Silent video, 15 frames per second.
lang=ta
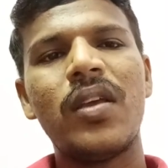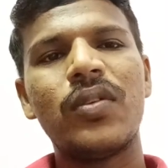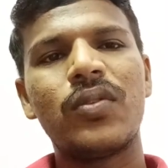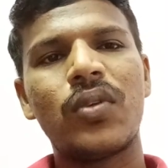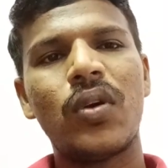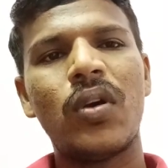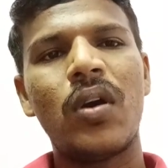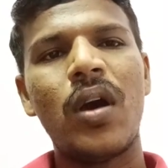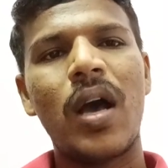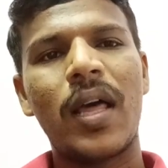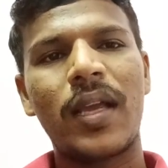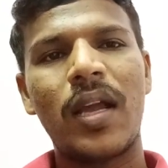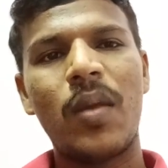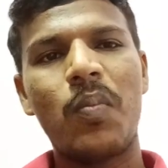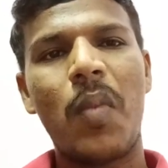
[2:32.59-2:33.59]
ஸோ
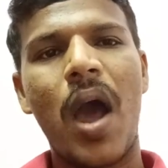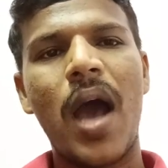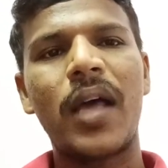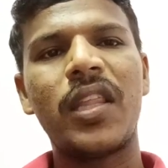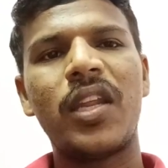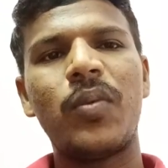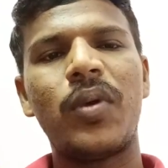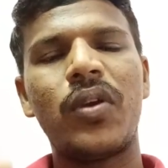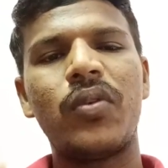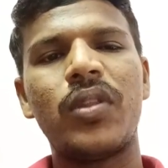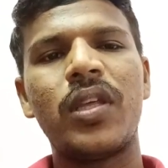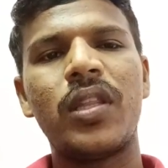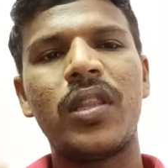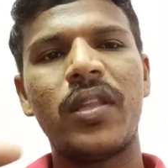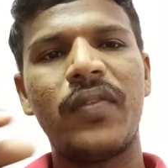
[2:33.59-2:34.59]
அதுக்கான மாதிரி மனு
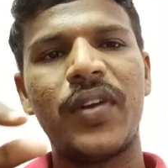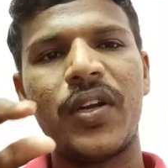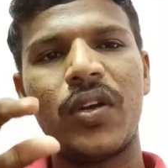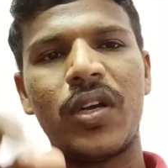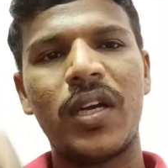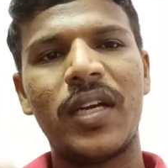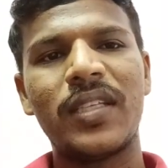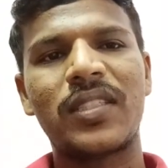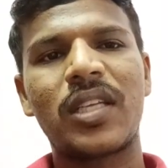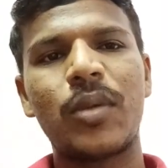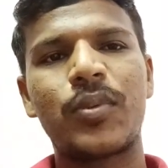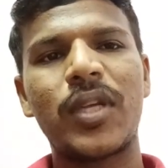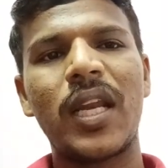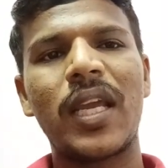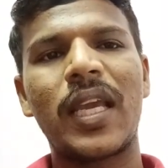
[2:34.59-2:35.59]
வந்து இந்த வீடியோட
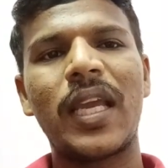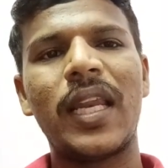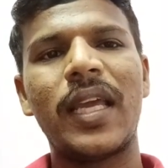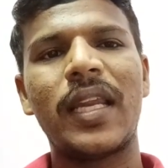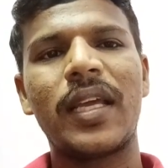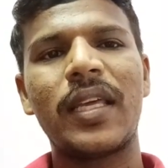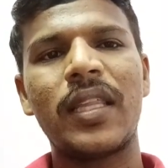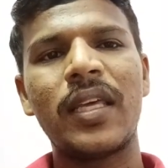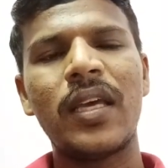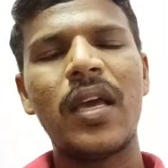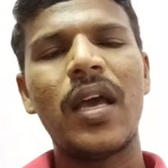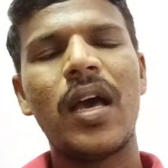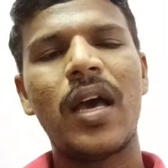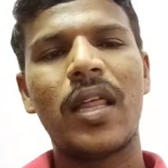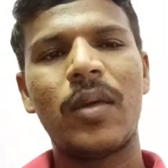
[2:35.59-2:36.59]
டிஸ்கிரிப்ஷனில் கீழே இருக்குது
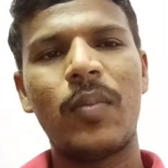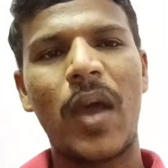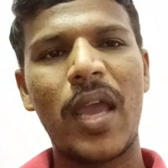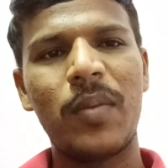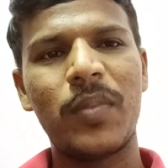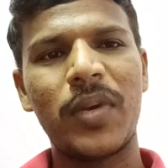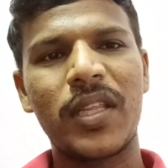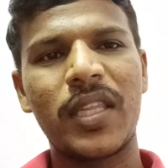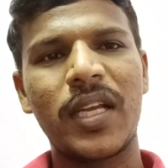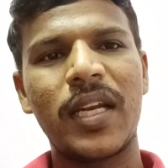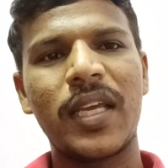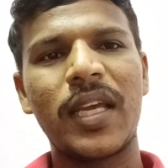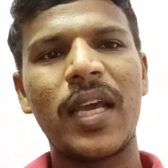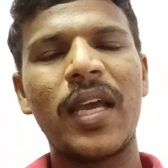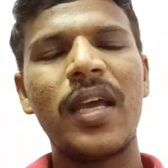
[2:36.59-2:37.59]
அதை
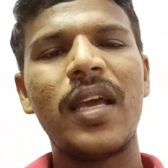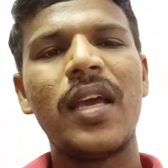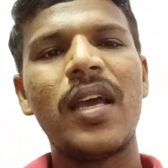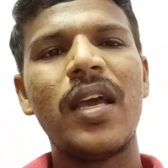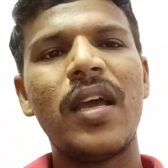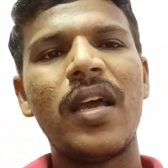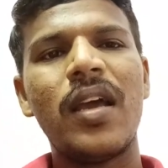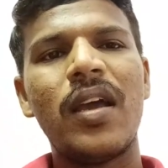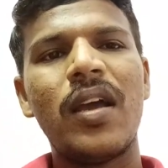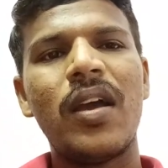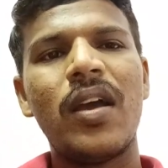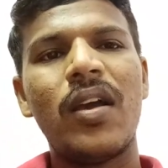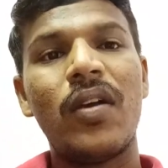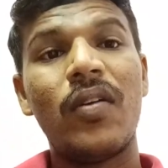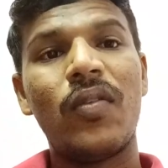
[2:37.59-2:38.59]
பயன்படுத்திக்கிடுங்க
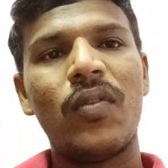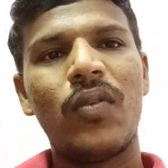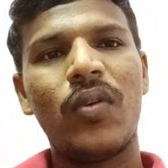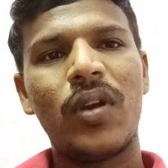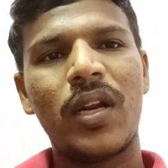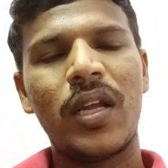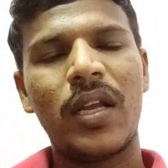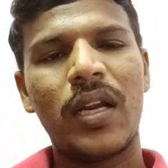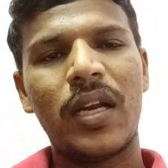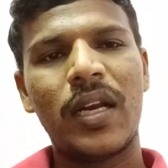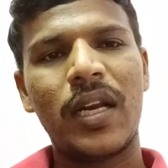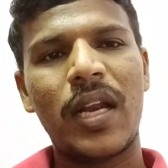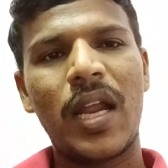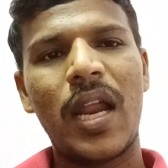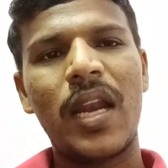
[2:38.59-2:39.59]
ஒரு
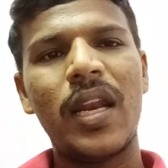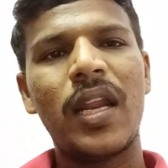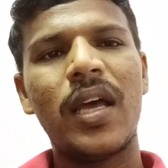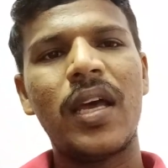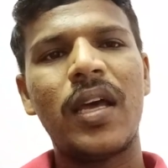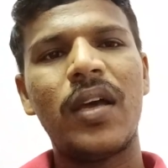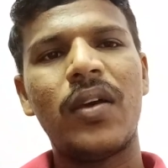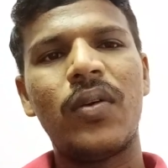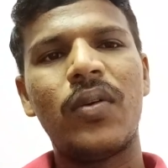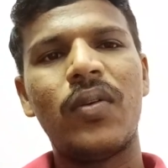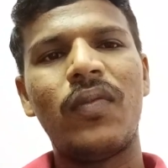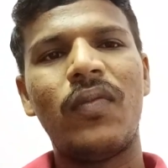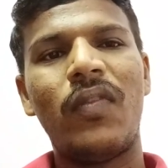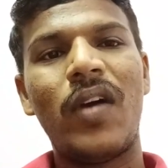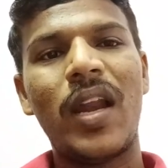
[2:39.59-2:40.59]
நல்ல
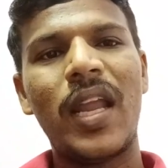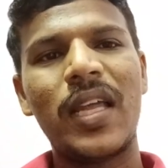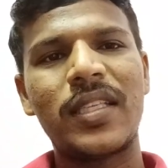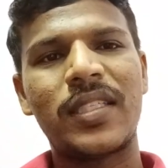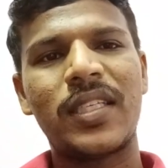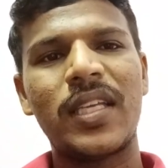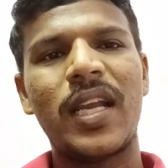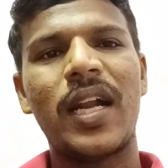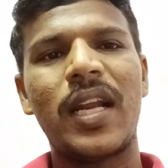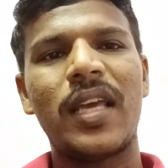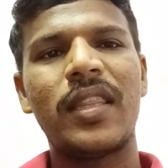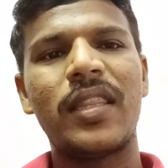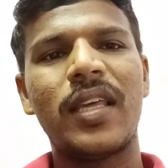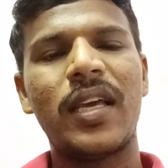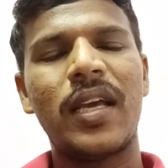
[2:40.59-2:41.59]
வளர்ச்சி
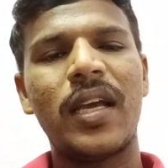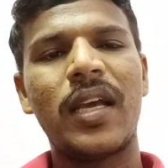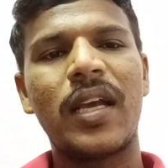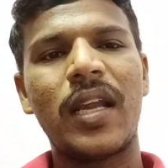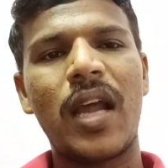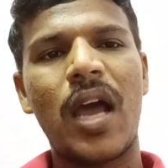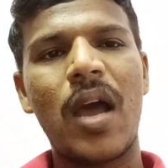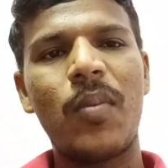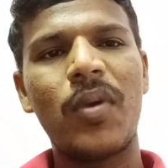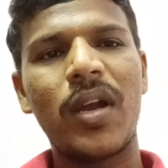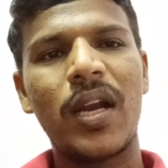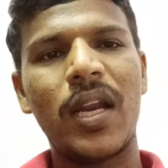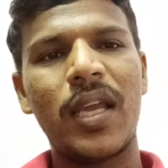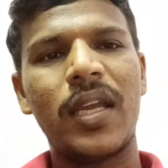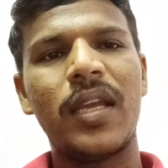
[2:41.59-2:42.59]
அடைந்த
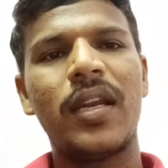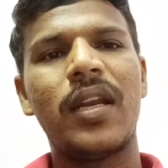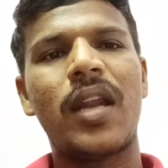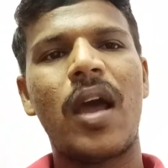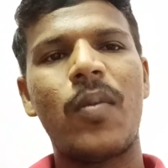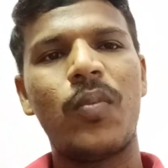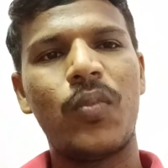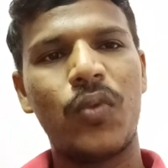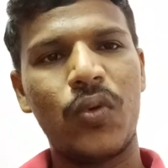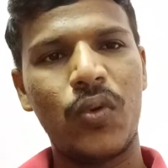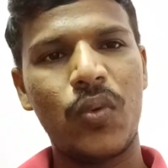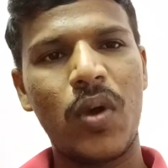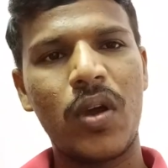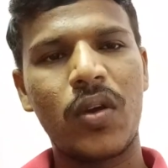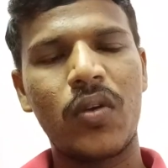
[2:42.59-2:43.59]
கிராமங்களை நாம்
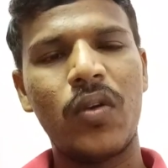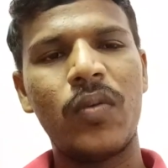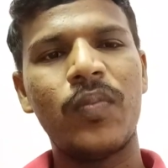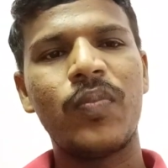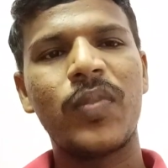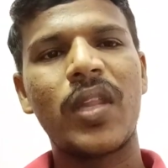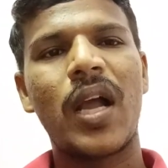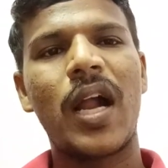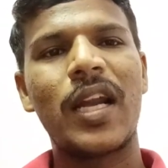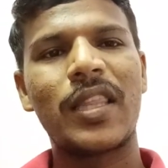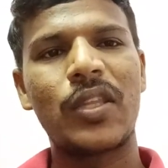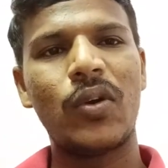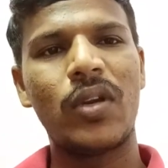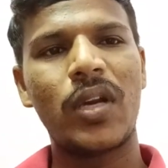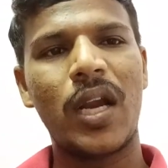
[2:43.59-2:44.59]
உருவாக்குவோம்
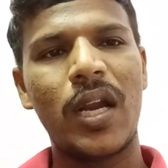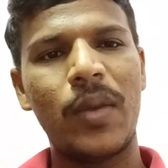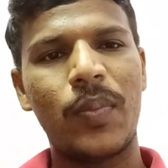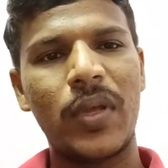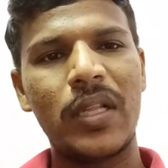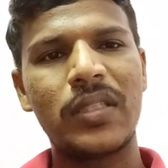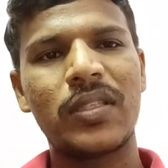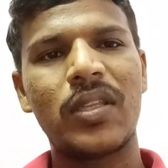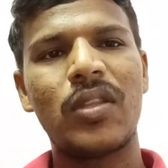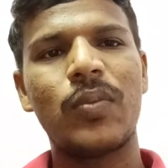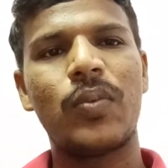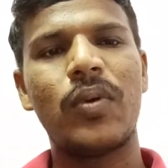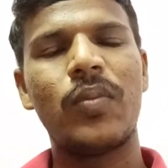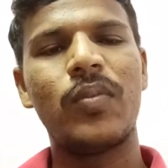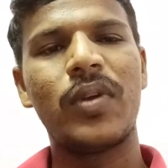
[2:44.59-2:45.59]
அடுத்த ஒரு நல்ல பதில்
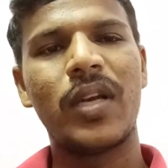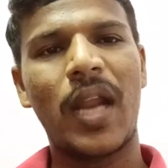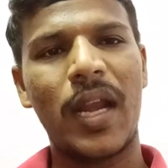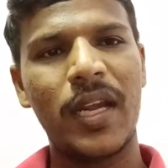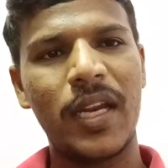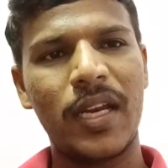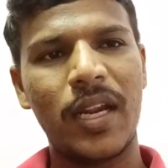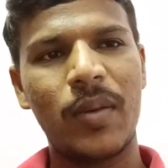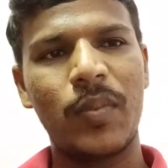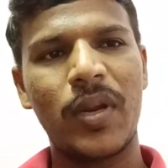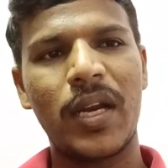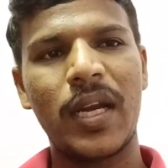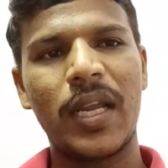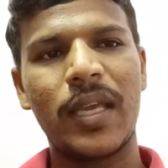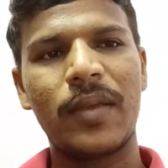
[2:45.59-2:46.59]
சந்திப்போம் நன்றி
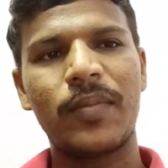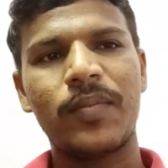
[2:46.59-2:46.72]
நண்பர்களே